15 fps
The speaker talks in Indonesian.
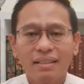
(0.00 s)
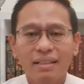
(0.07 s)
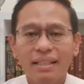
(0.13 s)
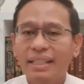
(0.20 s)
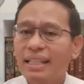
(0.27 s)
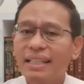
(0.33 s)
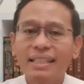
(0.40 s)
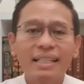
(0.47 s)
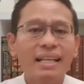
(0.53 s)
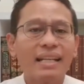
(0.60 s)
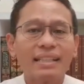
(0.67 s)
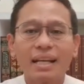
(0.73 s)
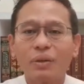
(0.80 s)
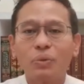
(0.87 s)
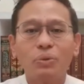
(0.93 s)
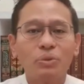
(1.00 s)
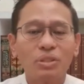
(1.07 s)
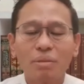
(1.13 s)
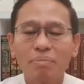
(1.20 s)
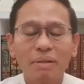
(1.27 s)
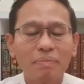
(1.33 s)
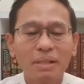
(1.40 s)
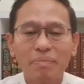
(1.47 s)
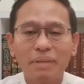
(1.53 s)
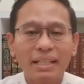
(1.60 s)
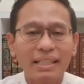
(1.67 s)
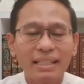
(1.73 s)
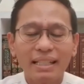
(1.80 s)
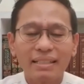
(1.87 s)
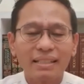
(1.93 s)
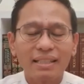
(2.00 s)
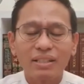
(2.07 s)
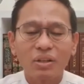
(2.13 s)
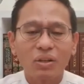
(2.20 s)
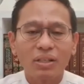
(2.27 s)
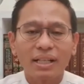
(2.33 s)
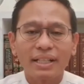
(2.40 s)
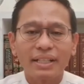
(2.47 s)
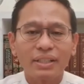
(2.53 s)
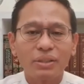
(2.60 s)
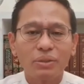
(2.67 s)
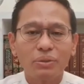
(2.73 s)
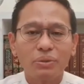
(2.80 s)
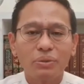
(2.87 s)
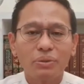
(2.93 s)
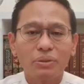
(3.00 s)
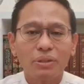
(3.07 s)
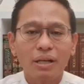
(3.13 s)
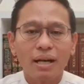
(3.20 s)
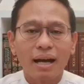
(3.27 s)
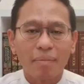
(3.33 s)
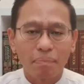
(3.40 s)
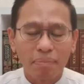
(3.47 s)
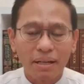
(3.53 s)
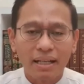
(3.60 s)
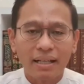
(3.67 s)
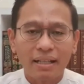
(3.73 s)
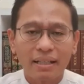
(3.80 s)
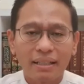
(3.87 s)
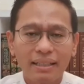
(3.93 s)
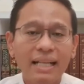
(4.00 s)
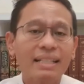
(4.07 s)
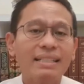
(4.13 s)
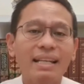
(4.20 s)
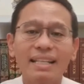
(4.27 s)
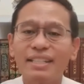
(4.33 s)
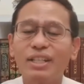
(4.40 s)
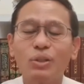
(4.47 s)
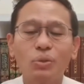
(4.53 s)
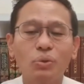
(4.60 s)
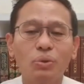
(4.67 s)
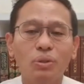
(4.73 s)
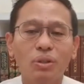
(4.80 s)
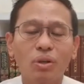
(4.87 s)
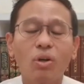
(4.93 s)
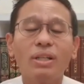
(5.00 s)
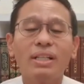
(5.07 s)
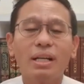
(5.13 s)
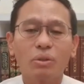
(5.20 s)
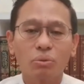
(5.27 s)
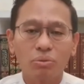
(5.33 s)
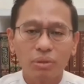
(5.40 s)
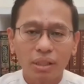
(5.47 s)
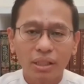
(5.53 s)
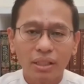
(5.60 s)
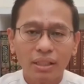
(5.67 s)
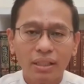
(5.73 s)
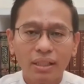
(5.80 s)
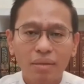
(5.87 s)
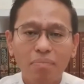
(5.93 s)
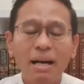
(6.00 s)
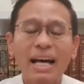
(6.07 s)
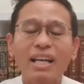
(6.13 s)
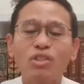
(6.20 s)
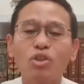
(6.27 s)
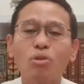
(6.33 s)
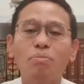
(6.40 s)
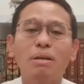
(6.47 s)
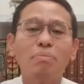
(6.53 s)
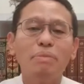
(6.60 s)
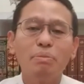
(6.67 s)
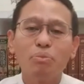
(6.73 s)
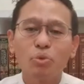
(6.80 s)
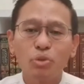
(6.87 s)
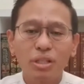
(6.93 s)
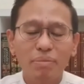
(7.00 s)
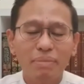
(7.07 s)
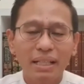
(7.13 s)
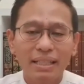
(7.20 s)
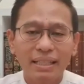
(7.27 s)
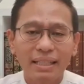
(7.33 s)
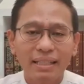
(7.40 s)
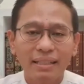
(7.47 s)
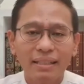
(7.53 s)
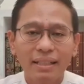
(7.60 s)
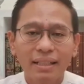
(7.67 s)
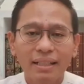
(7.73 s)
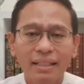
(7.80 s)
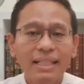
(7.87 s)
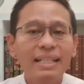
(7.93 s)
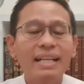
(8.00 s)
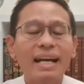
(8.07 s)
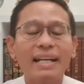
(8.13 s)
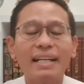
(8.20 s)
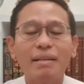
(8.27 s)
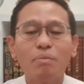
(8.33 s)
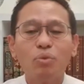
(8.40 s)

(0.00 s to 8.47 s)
Kita tidak tahu sebab kematian seseorang itu apa. Yang jelas itu qadarullah. Ma'asobam min musibatin tidak ada